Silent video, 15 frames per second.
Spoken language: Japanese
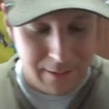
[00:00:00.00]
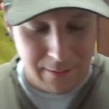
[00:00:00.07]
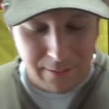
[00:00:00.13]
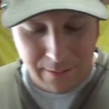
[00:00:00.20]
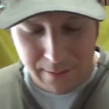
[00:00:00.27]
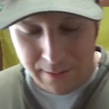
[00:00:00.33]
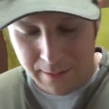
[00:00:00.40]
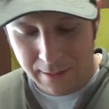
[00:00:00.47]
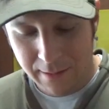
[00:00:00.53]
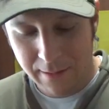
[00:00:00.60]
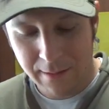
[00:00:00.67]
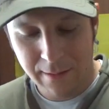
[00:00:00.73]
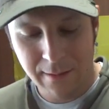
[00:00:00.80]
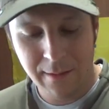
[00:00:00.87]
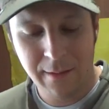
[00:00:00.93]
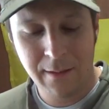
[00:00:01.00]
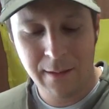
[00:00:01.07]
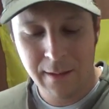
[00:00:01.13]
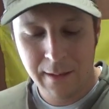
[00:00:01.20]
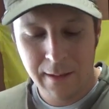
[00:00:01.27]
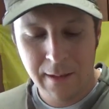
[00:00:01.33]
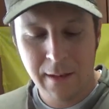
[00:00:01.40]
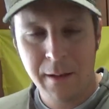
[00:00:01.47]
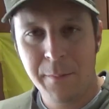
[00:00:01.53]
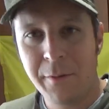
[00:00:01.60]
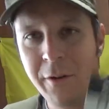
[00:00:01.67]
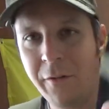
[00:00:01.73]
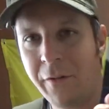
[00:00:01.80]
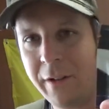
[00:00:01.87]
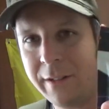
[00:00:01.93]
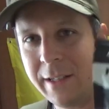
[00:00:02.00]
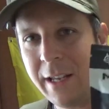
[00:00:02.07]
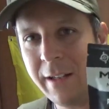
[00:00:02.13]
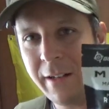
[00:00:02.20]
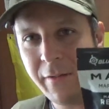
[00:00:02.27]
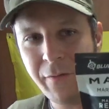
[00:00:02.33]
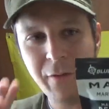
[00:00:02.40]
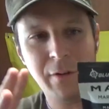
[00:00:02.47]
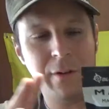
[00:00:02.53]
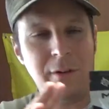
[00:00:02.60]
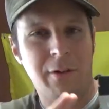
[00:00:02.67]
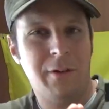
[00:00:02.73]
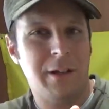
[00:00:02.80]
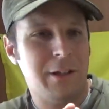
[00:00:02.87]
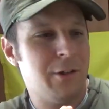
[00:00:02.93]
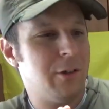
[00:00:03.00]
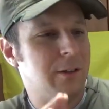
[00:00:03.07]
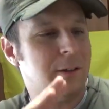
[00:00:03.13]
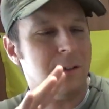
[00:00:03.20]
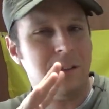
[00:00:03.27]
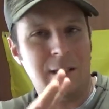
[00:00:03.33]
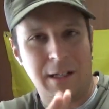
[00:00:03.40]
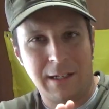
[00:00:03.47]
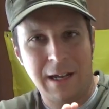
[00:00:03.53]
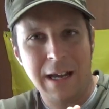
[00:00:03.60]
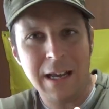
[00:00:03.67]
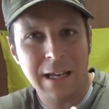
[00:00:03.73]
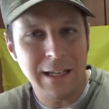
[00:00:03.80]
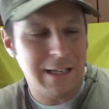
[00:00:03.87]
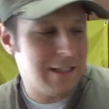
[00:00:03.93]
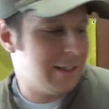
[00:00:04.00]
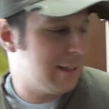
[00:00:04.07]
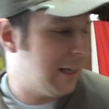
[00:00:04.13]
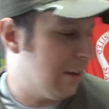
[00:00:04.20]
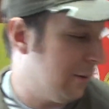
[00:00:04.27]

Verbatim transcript: とブルーフォースギアの袋はちょっと高いですけ